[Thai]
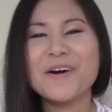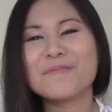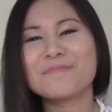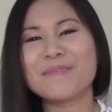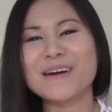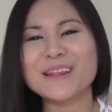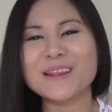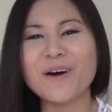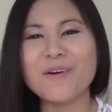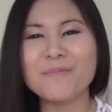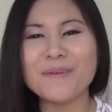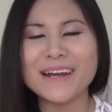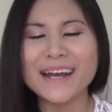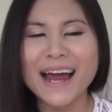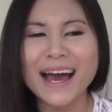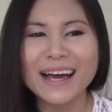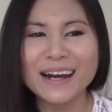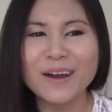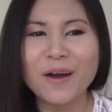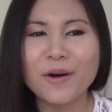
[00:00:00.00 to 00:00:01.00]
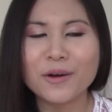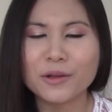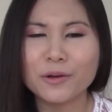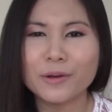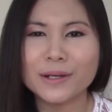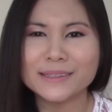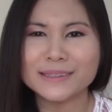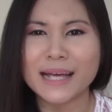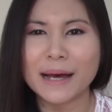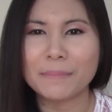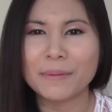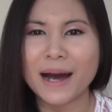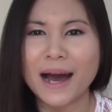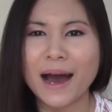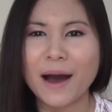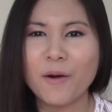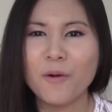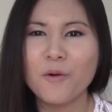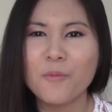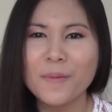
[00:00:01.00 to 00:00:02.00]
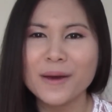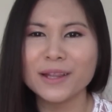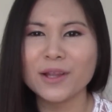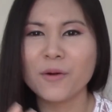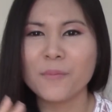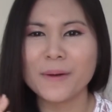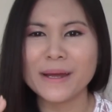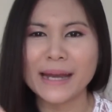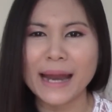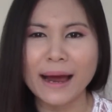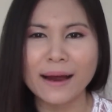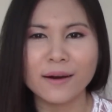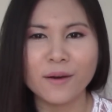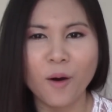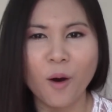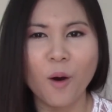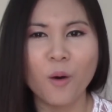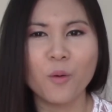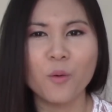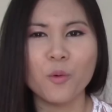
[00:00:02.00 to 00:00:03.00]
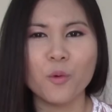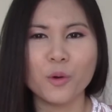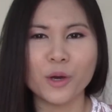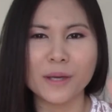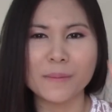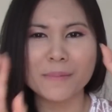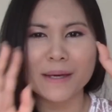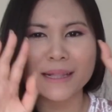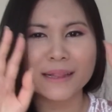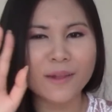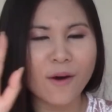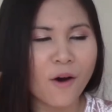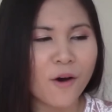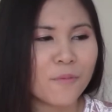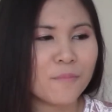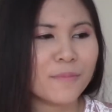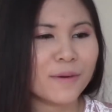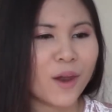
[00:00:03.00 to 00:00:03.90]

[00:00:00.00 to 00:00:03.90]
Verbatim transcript: ไม่ต้องไปนั่งรอโทรศัพท์เขาไม่ต้องไปนั่งรอคุยไม่ต้อง